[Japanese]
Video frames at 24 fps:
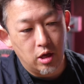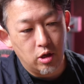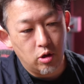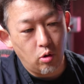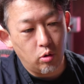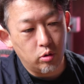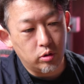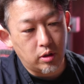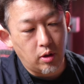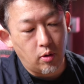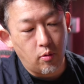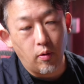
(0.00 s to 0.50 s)

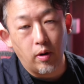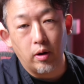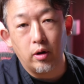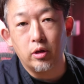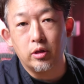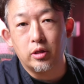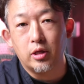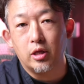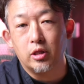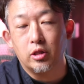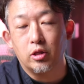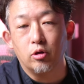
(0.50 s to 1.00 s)
良い点、悪
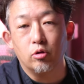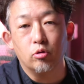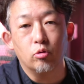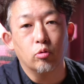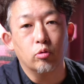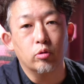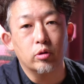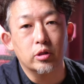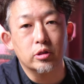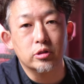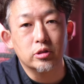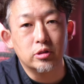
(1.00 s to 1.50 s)
い点っていうの
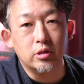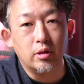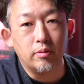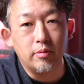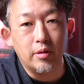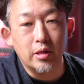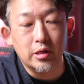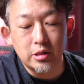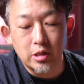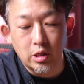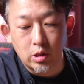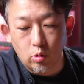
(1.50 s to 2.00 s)
をですね、
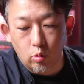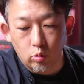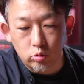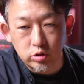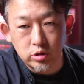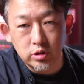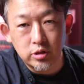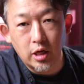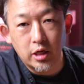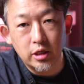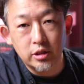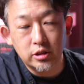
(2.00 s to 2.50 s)
皆さんにお伝
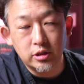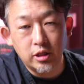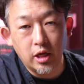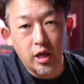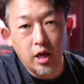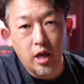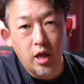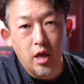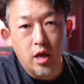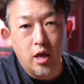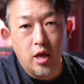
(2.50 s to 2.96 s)
えして、